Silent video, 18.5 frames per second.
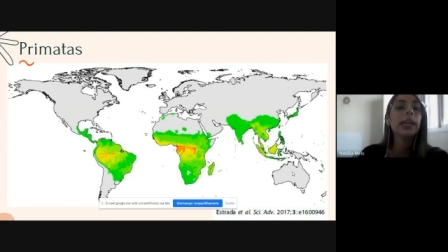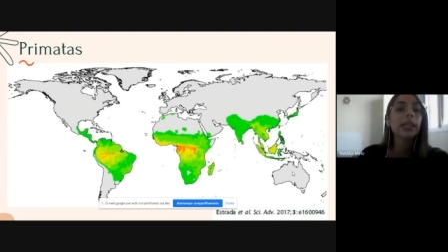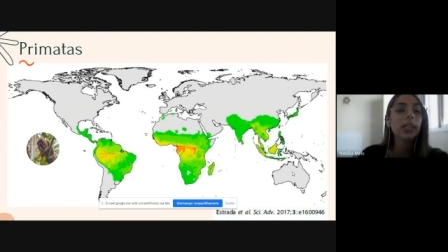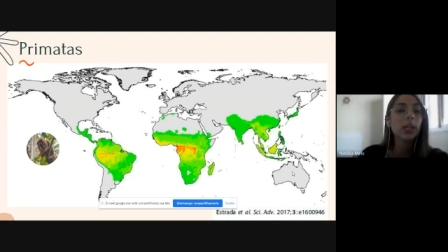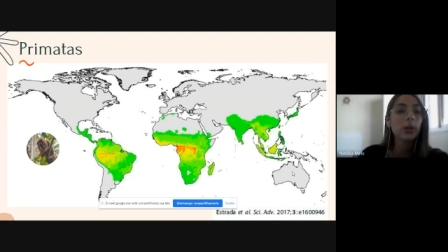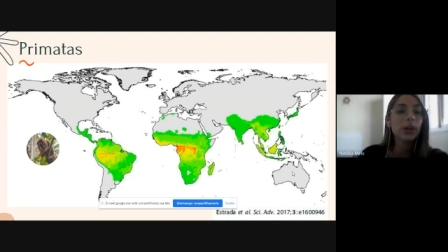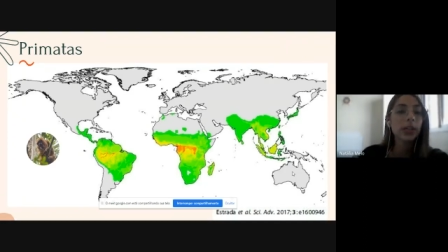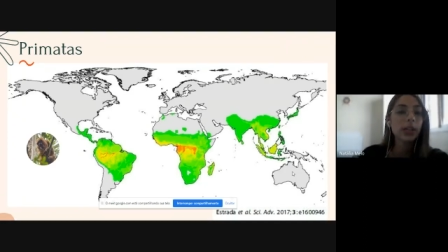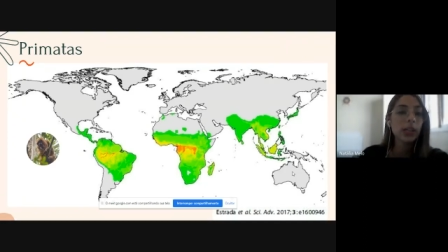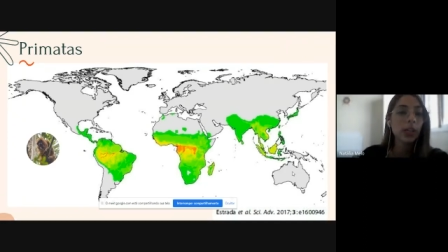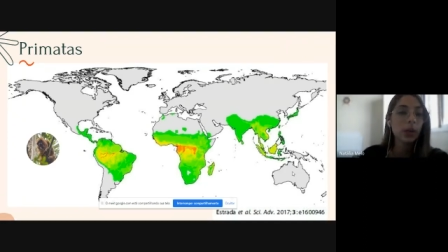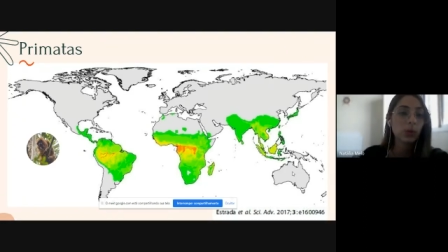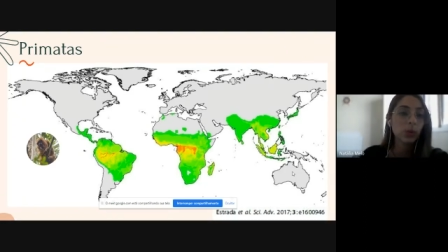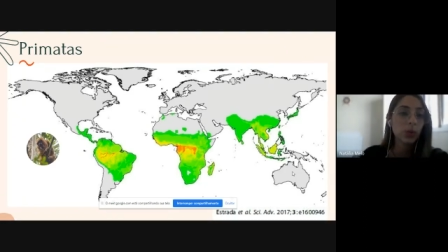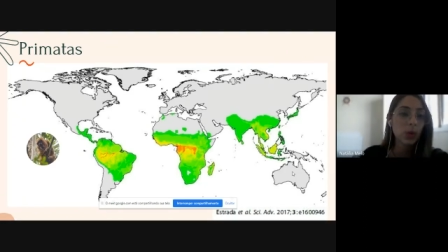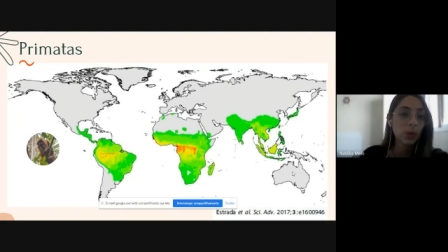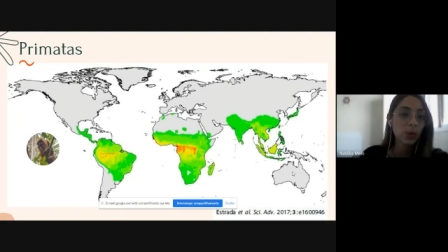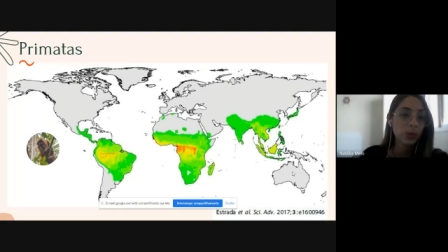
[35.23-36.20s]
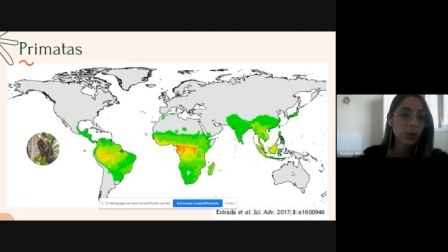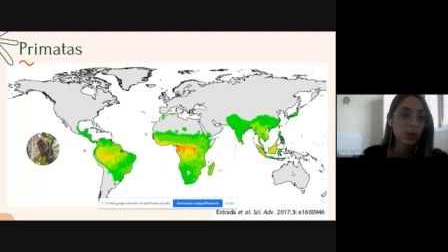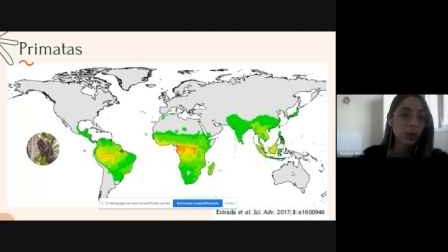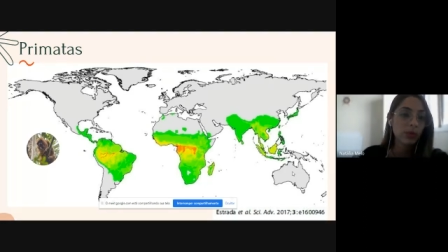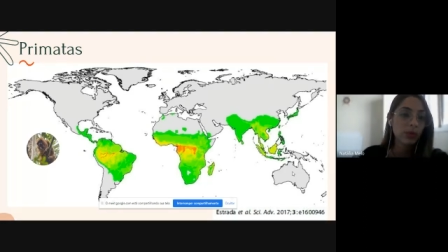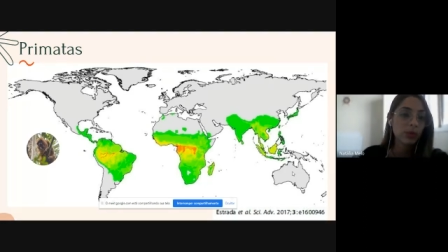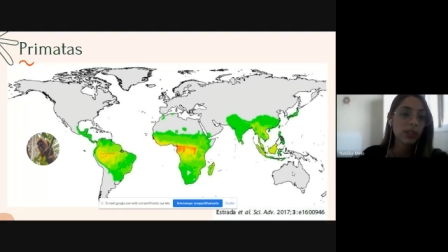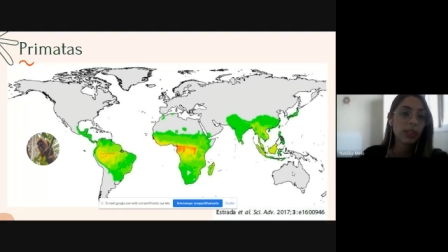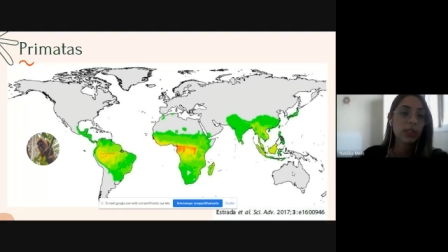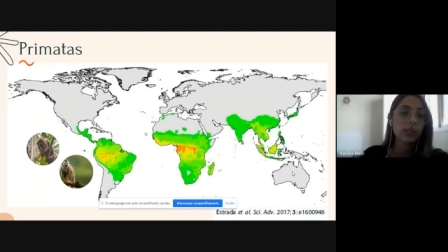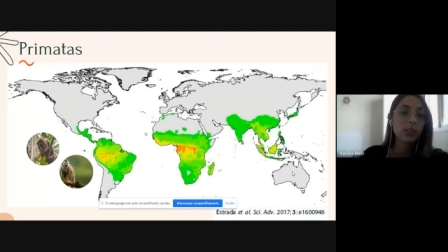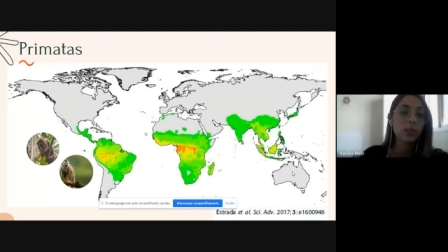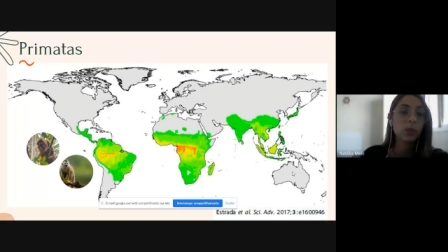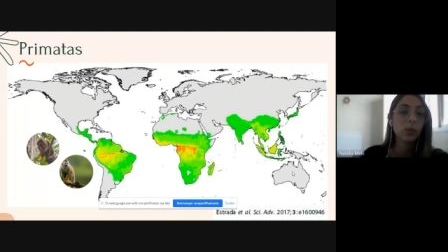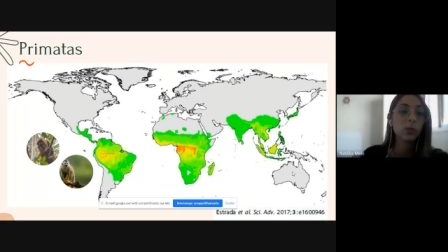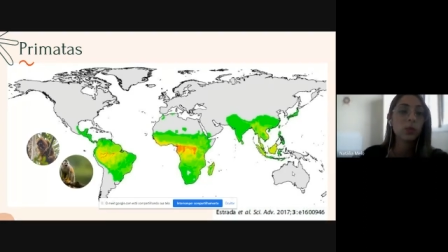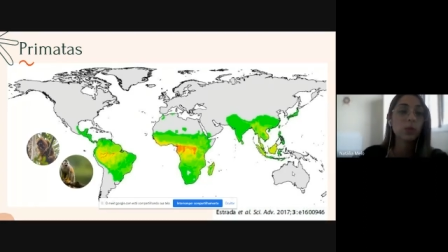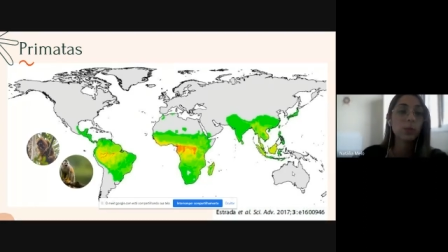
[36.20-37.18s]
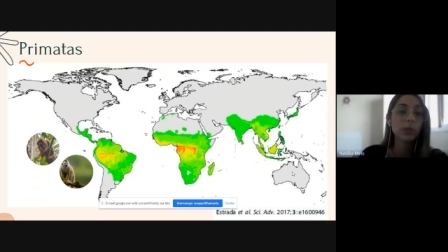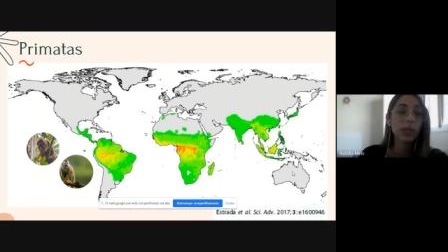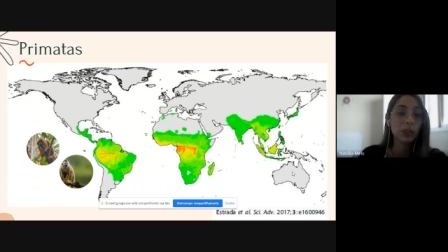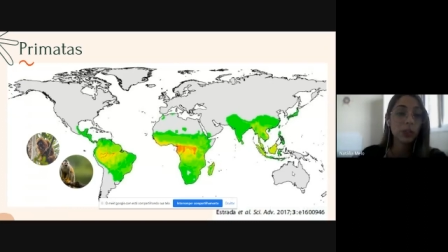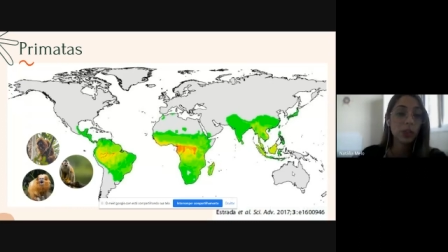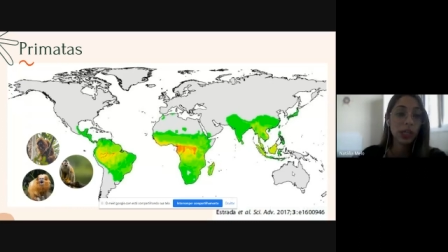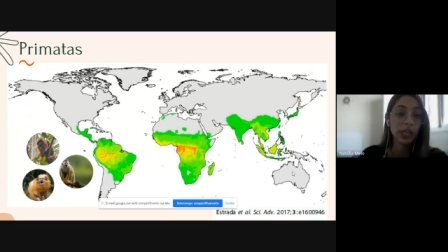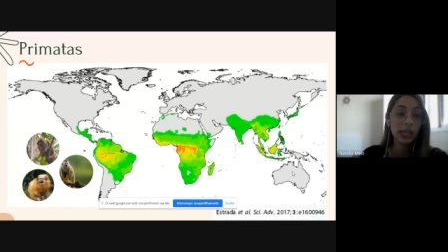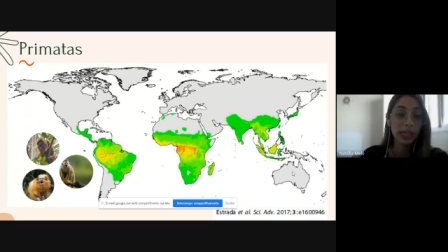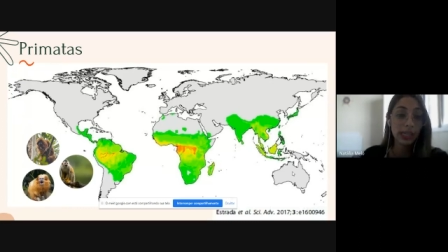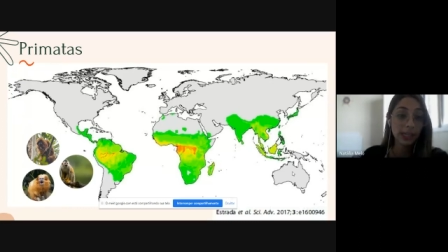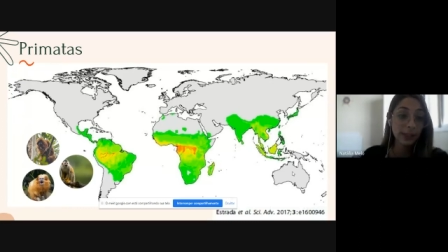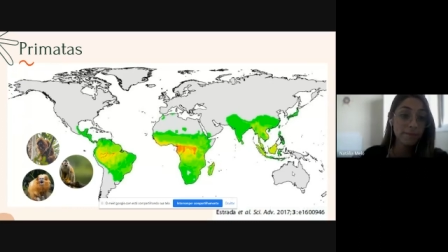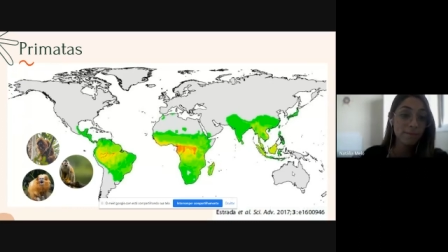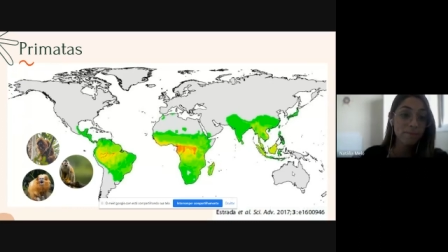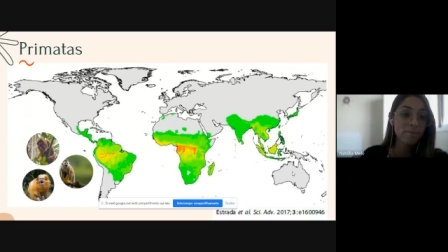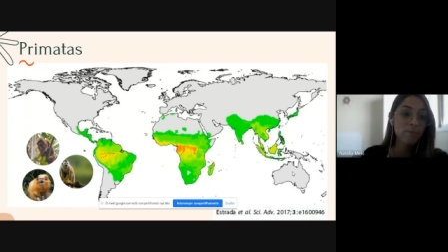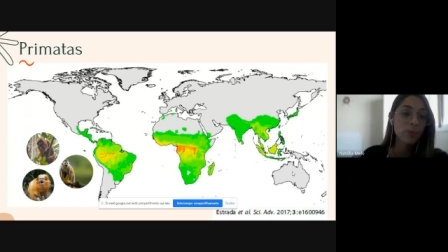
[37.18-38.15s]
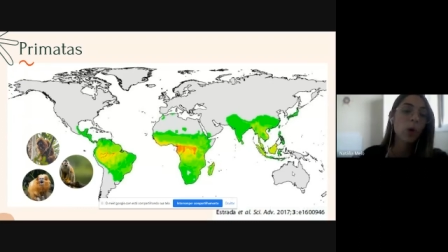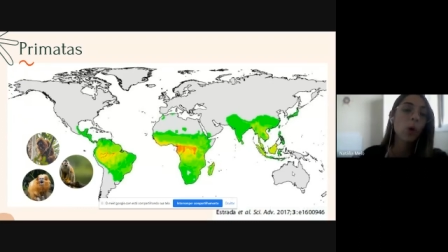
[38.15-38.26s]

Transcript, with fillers: Então aqui eu trouxe para vocês os platirrini